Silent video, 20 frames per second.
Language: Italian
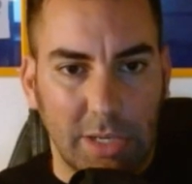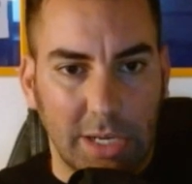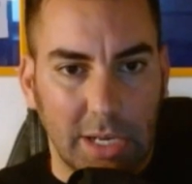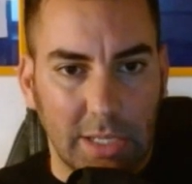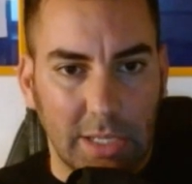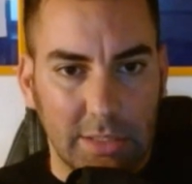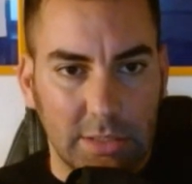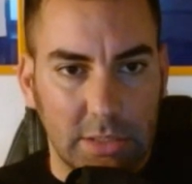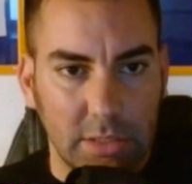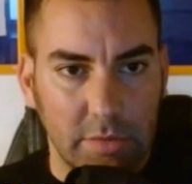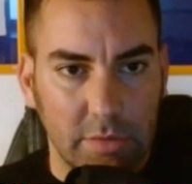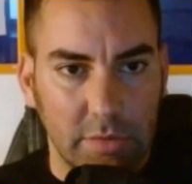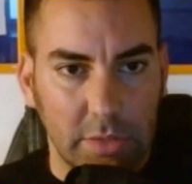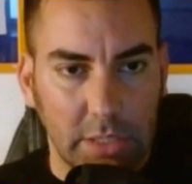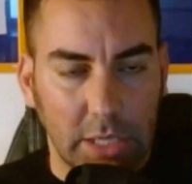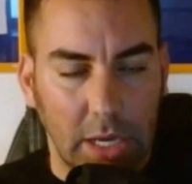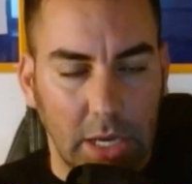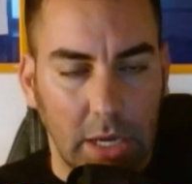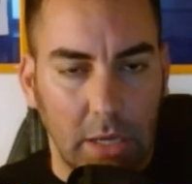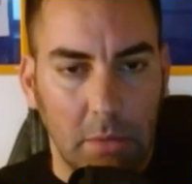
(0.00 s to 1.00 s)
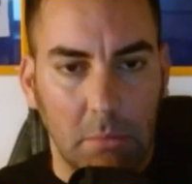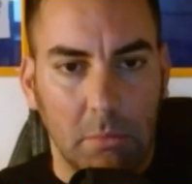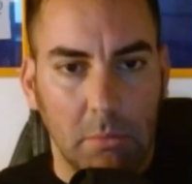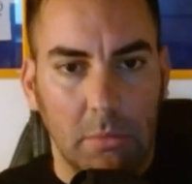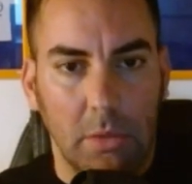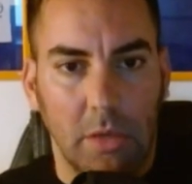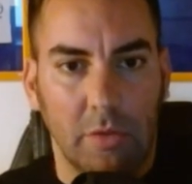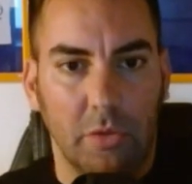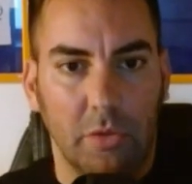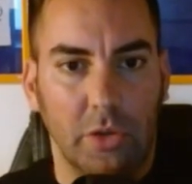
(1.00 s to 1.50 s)
in classifica. La
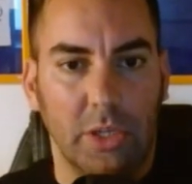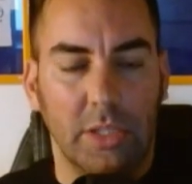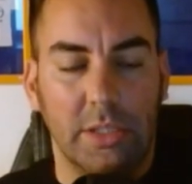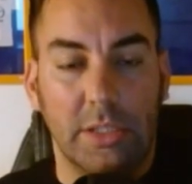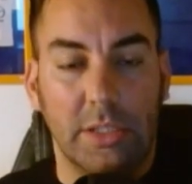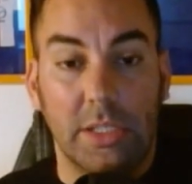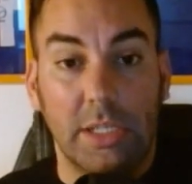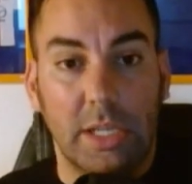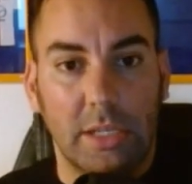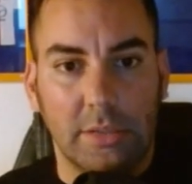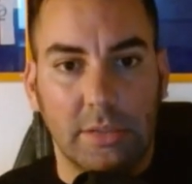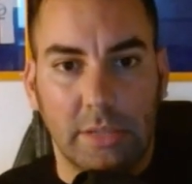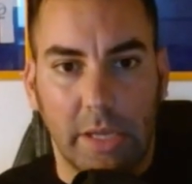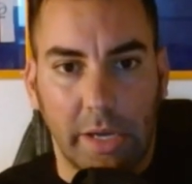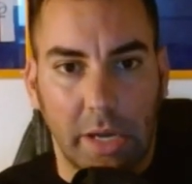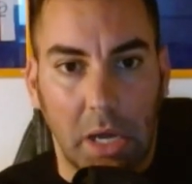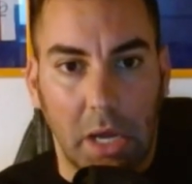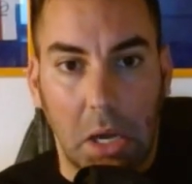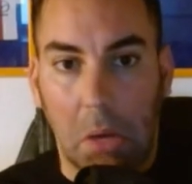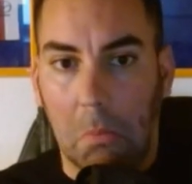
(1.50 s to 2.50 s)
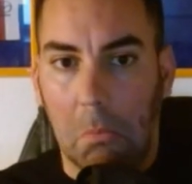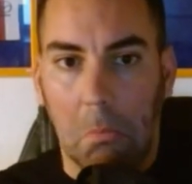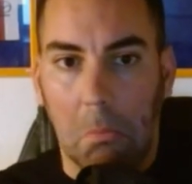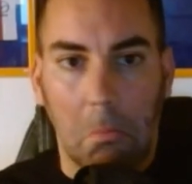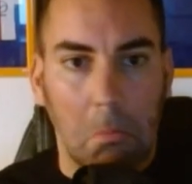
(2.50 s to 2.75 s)
Fiorentina sarà